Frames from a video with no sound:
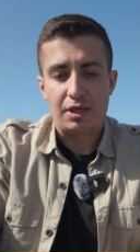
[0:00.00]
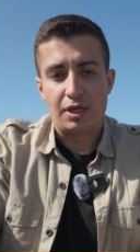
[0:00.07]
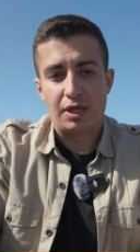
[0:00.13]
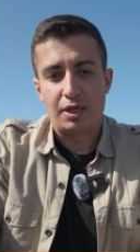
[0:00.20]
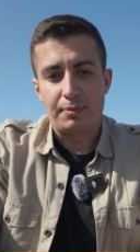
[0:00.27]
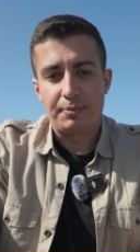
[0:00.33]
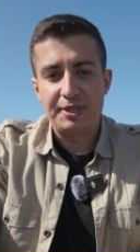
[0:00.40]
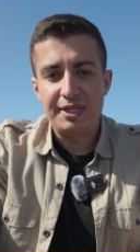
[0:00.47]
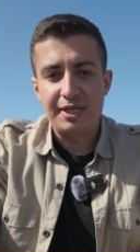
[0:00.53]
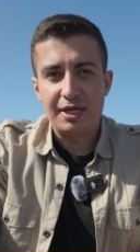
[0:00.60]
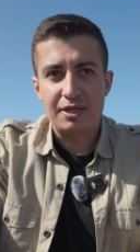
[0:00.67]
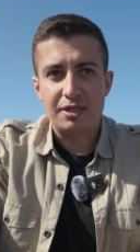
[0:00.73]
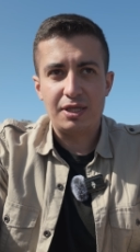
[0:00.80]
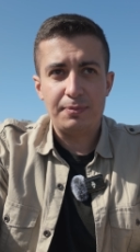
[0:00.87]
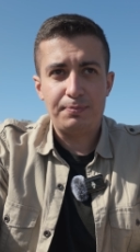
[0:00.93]
E, bir
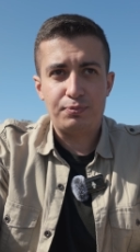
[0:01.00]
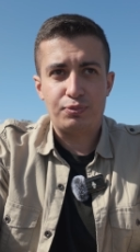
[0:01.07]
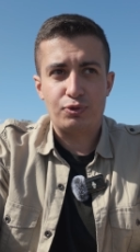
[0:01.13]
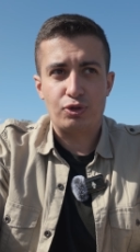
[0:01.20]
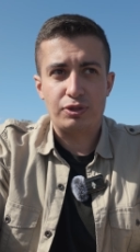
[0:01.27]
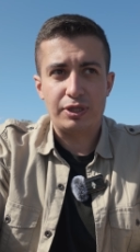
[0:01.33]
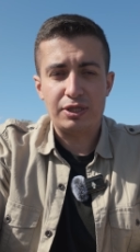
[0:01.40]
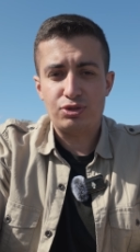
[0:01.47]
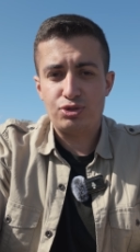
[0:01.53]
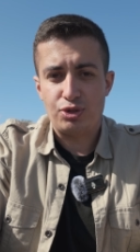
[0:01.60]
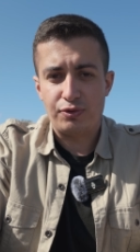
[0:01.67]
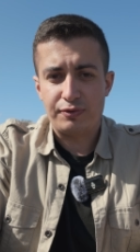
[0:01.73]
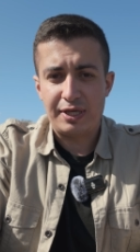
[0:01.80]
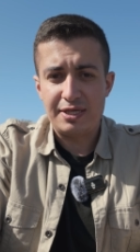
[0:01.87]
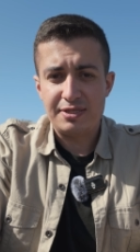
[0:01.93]
diğeri de Product
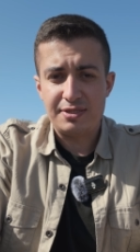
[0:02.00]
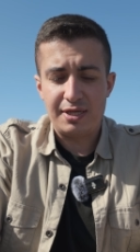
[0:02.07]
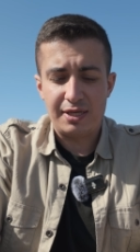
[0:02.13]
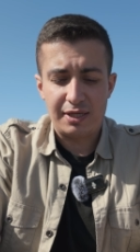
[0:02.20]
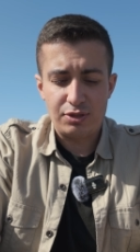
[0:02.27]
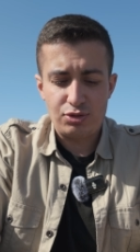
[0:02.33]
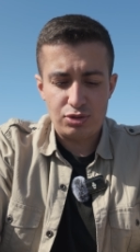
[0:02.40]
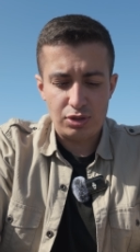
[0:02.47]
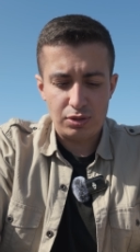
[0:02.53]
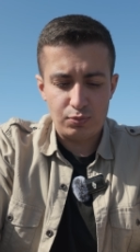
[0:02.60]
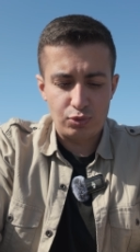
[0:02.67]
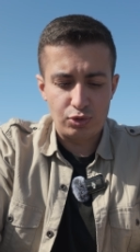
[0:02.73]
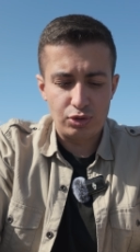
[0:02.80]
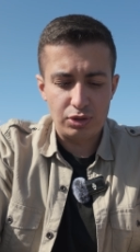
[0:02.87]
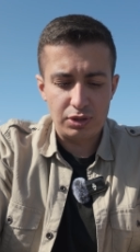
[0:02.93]
Showcase diye geçiyor.
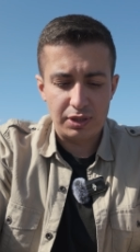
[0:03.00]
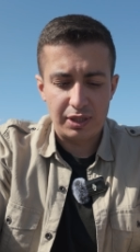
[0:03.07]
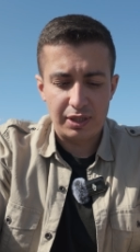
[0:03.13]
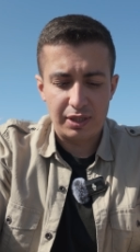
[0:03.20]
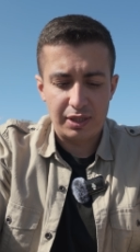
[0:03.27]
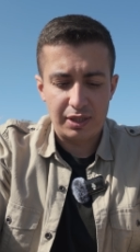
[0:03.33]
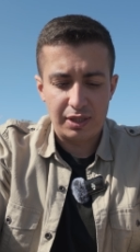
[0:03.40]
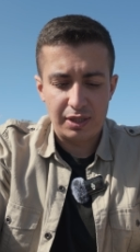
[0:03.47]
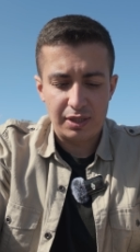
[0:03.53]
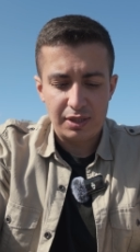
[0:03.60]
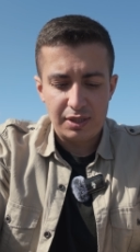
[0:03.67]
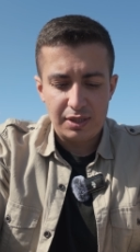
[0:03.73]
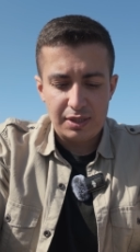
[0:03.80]
Bu e,